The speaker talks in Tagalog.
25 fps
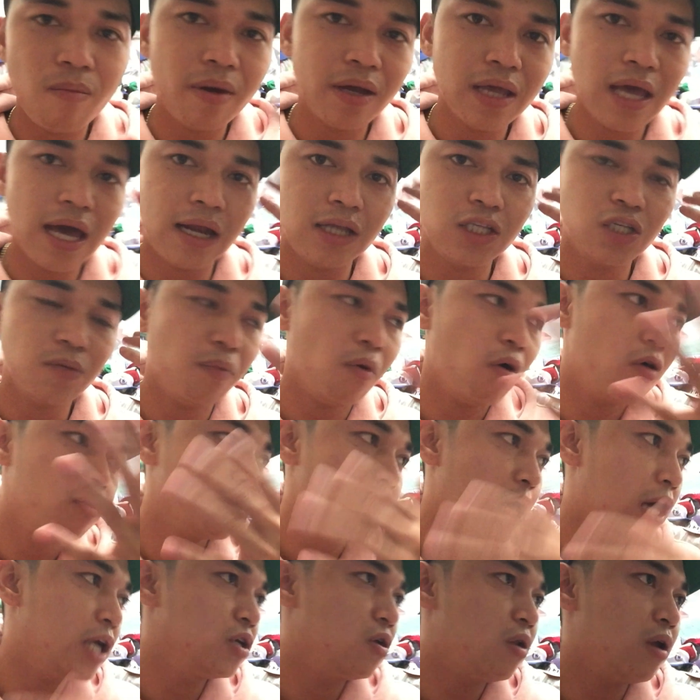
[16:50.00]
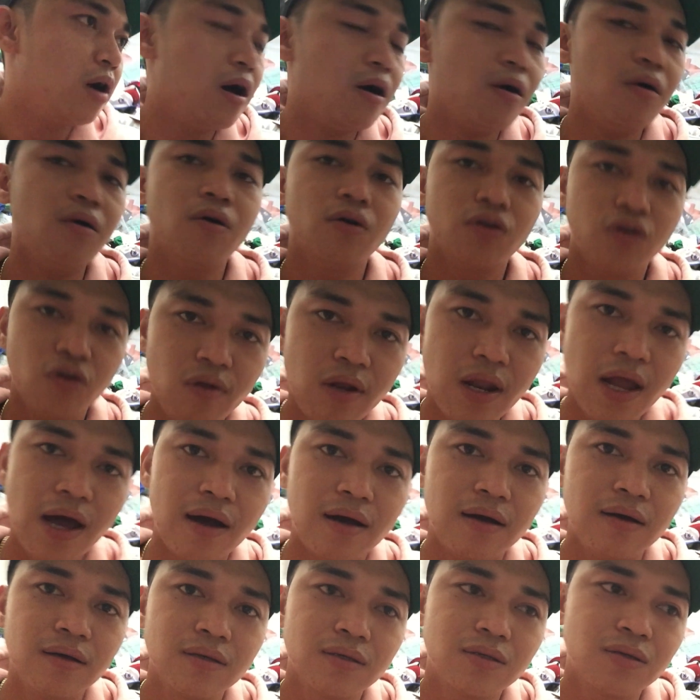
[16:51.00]
ko lang mangyari, supportahan nyo lang ako. Yun
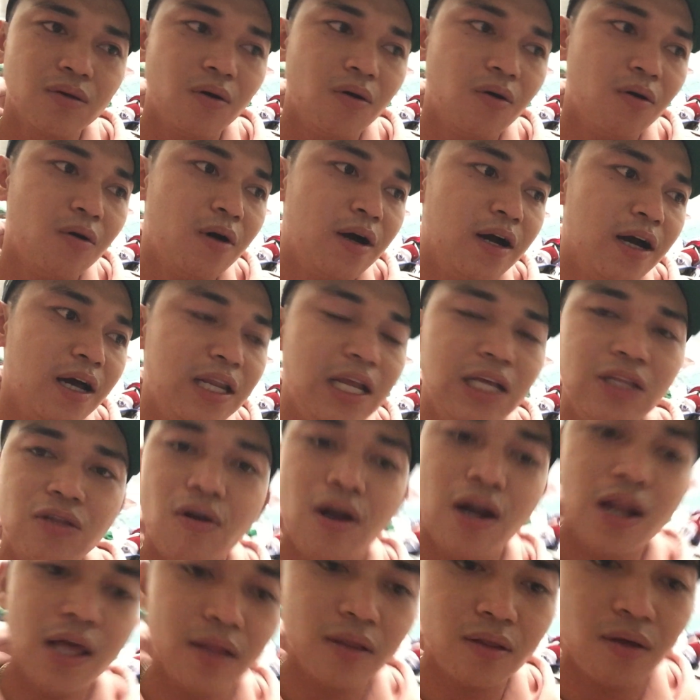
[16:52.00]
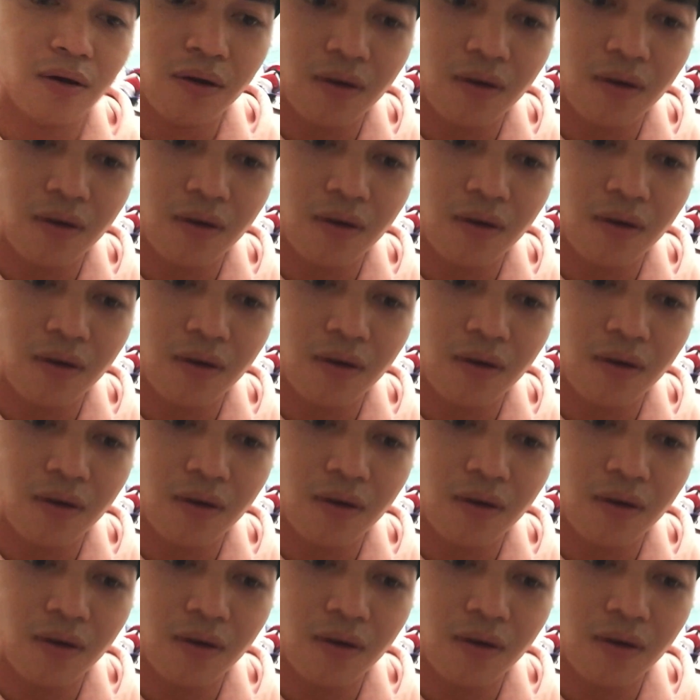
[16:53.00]
lang. So, hanggang dito na lang